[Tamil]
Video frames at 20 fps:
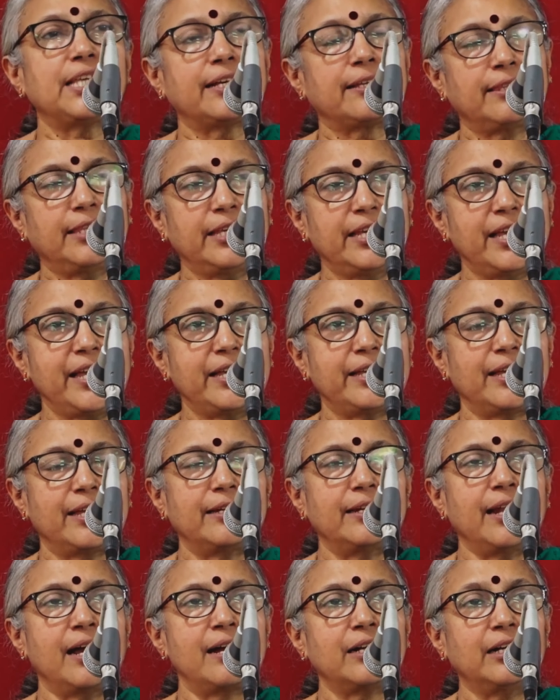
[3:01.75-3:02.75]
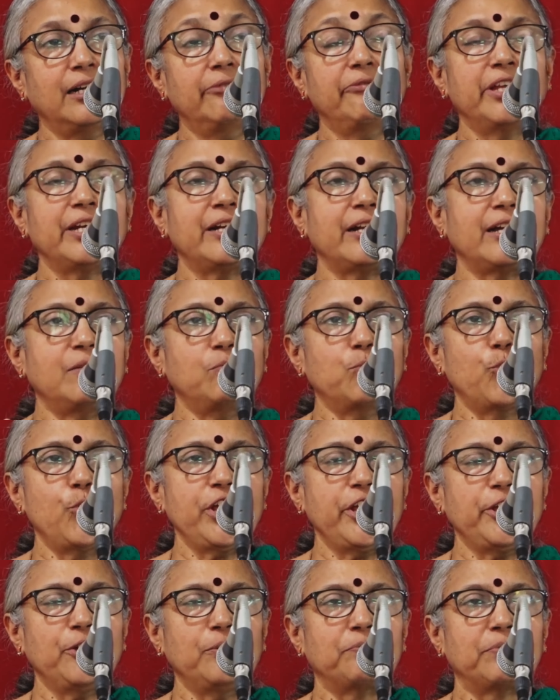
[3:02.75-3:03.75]
சக்தியை நாங்கள் விற்க
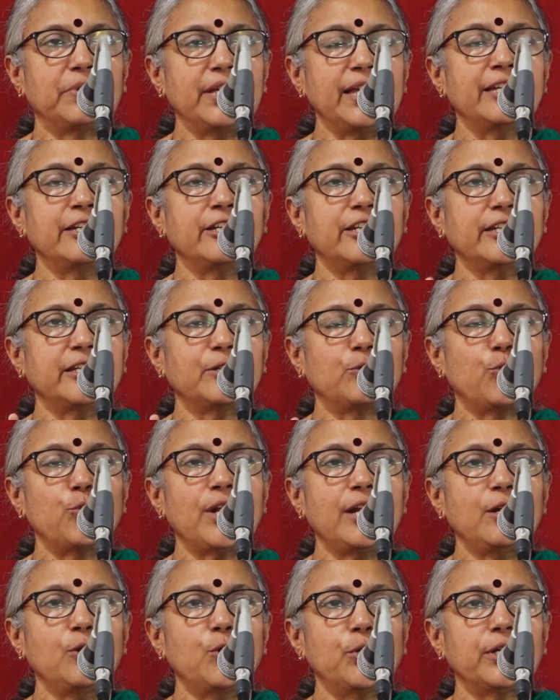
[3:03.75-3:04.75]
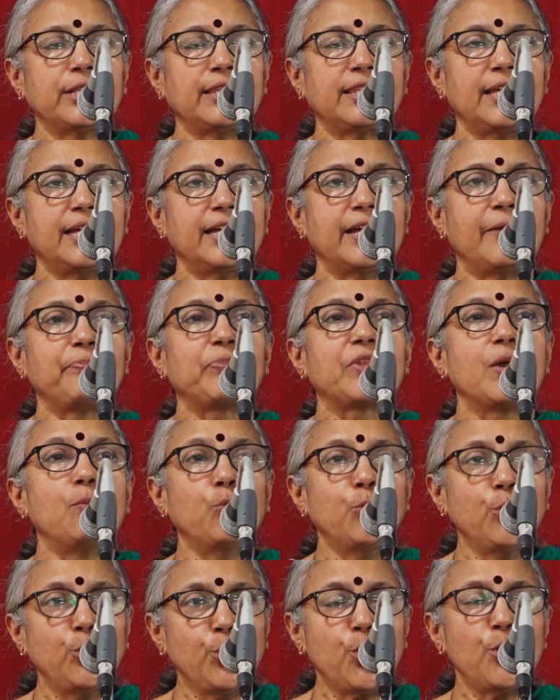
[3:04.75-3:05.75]
முடியும் என்று குரல் கொடுத்த
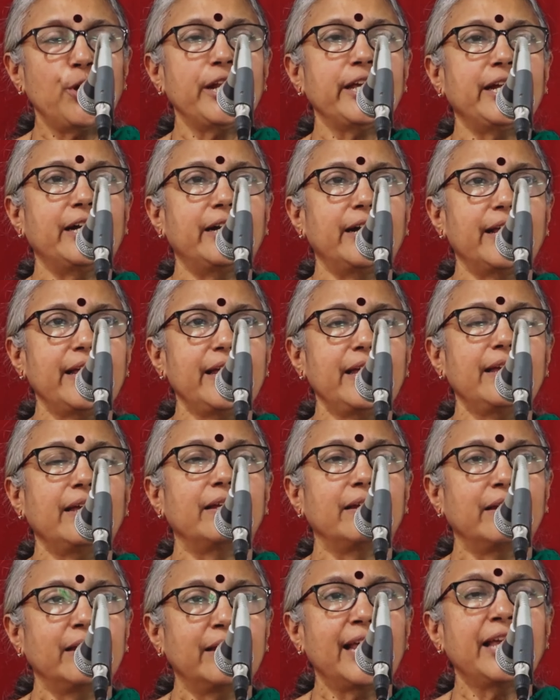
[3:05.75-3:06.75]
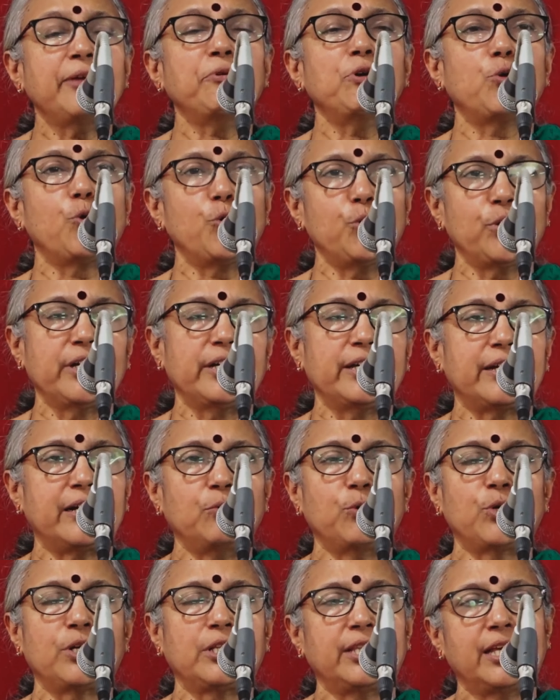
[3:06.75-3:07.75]
முன்னோடிகளை நினைவு கூறுகிற
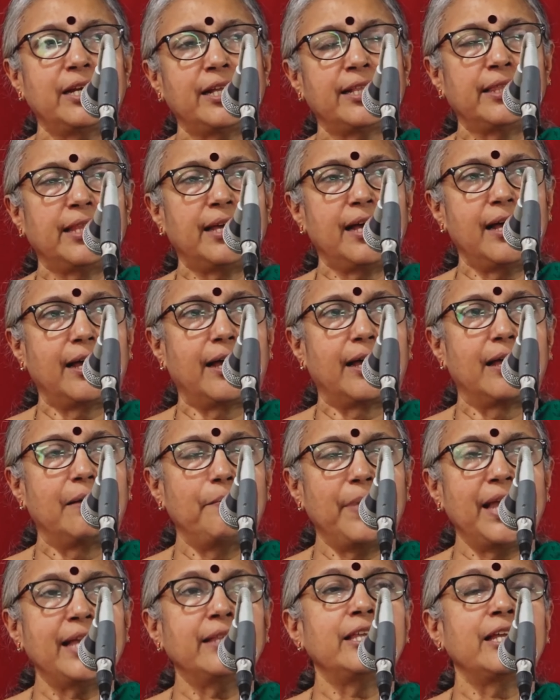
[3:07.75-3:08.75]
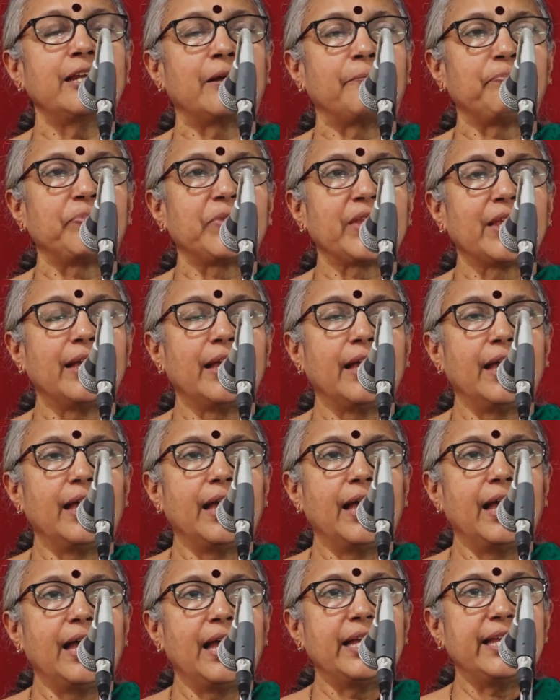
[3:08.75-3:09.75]
ஒரு தினம்தான் மே தினம்
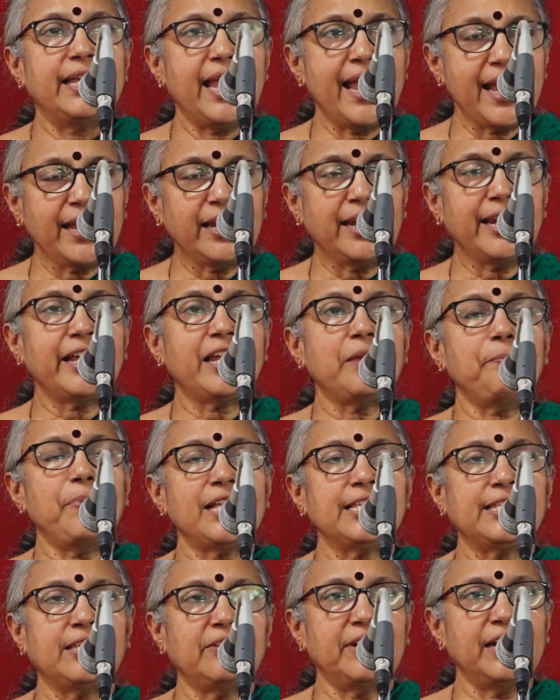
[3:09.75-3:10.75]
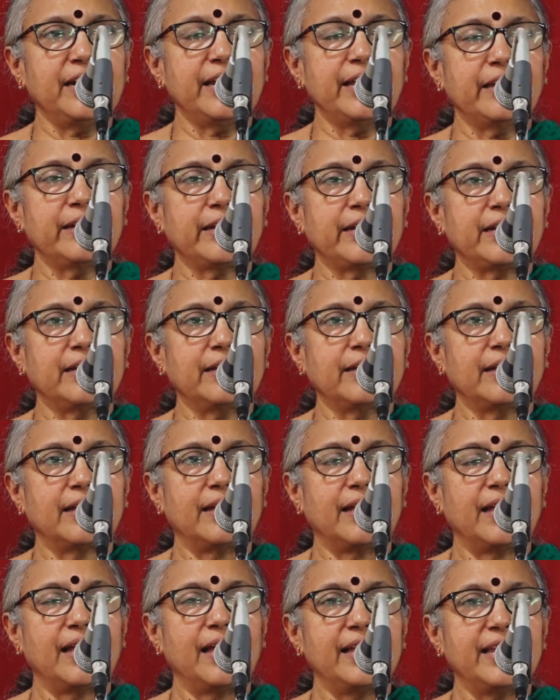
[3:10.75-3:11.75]
ஏன் இன்னைக்கு பேச வேண்டி இருக்கு
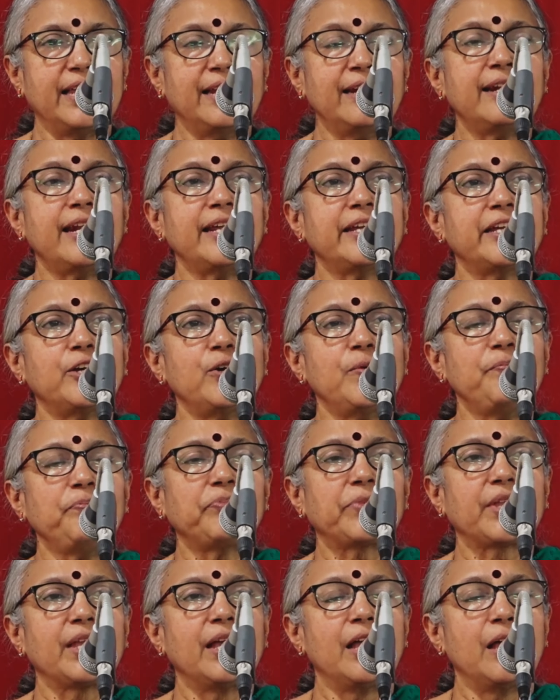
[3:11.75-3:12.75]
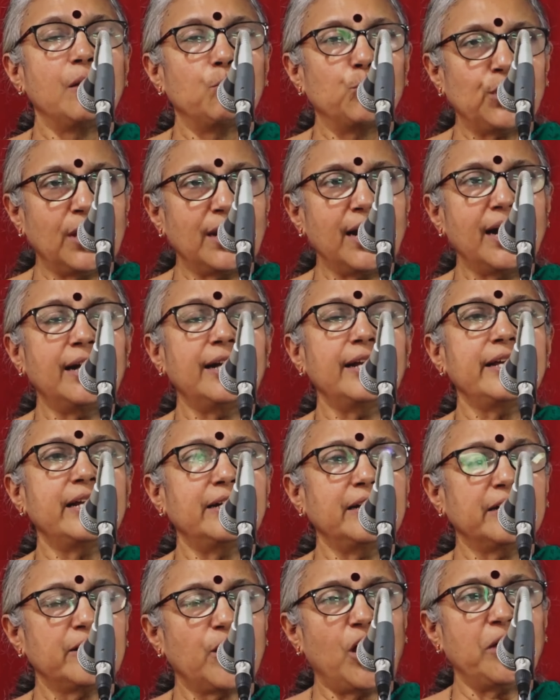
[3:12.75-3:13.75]
இன்றைக்கும்
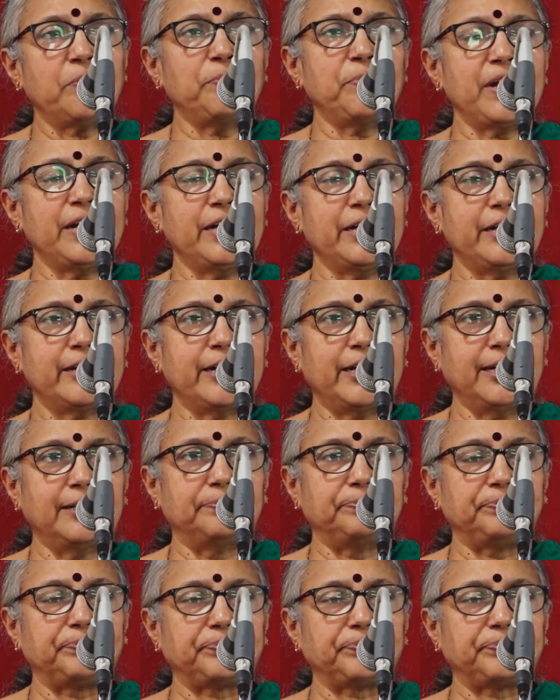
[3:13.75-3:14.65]
முதலாளிகள் கார்பரேட்டுகள்